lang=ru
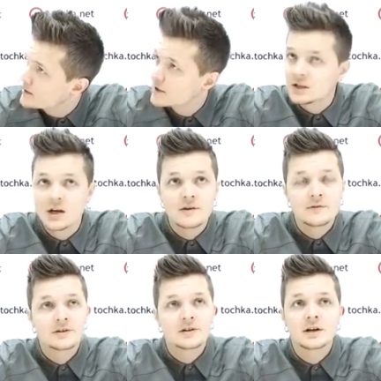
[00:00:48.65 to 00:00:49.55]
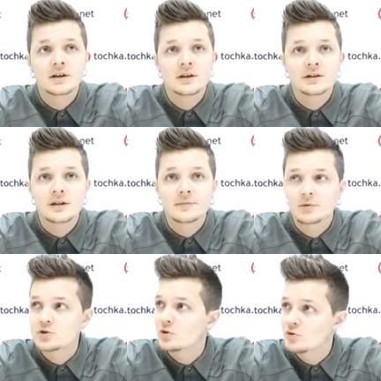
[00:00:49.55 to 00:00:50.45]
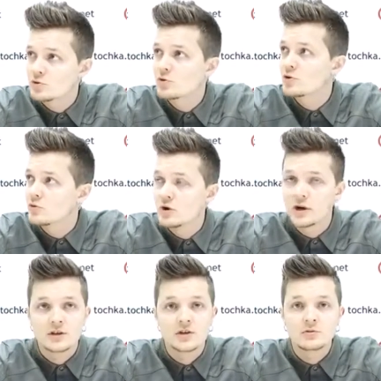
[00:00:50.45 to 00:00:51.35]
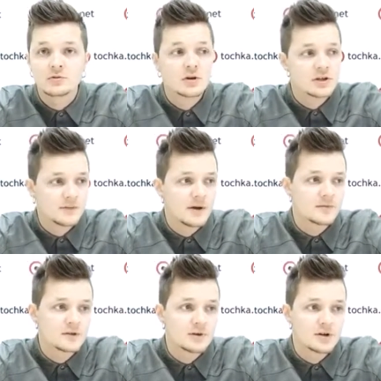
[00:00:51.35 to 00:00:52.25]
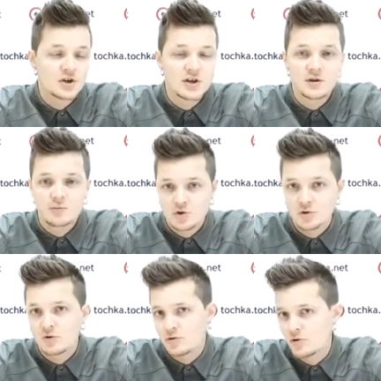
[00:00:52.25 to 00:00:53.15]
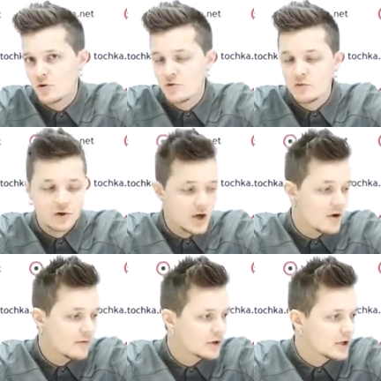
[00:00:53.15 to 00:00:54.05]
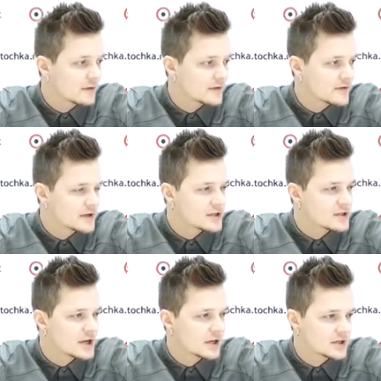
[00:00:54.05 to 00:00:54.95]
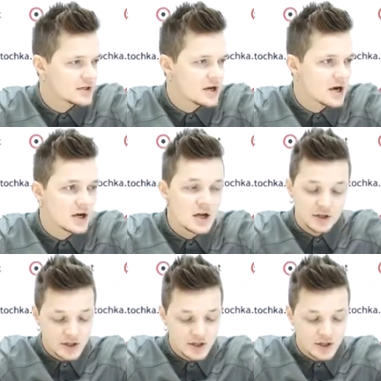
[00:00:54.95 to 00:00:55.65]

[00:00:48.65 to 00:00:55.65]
Николаеве несколько дней назад получил очень крутую картину с моим изображением, очень клевую, я ее выкладывал в своих социальных сетях.